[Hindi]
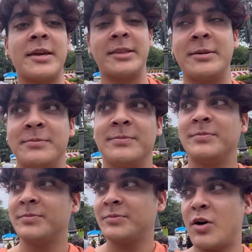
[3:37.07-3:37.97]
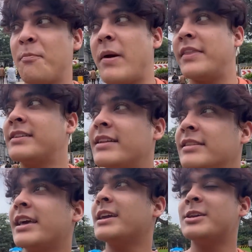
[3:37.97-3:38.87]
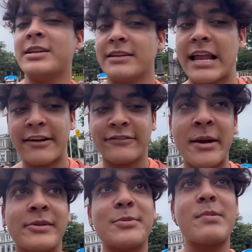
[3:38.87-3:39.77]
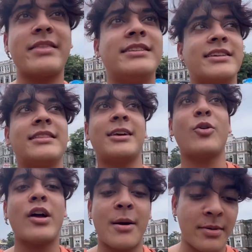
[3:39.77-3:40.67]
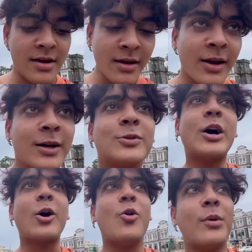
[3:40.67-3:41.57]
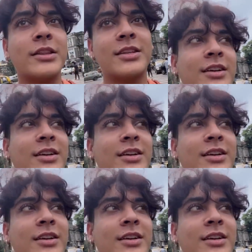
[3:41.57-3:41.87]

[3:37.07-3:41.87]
है एकदम और पैदल से लगता है कि लाइफ टाइम ऐसा पैदल चलते रहो यहाँ पे थको मत